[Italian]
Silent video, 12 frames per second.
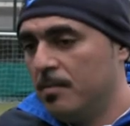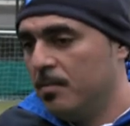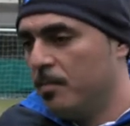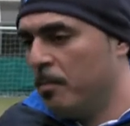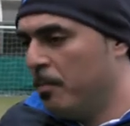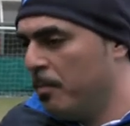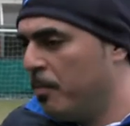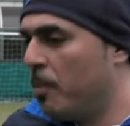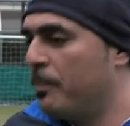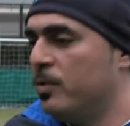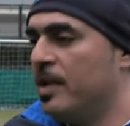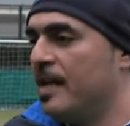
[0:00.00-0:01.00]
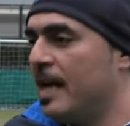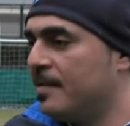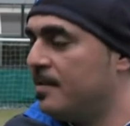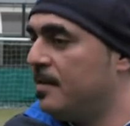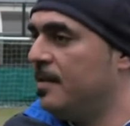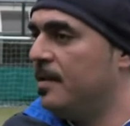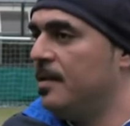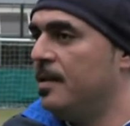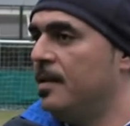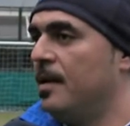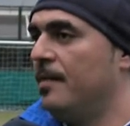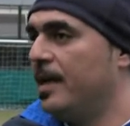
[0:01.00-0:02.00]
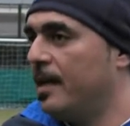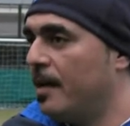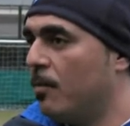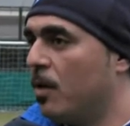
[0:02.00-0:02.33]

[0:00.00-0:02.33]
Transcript: un po' più degli altri di avere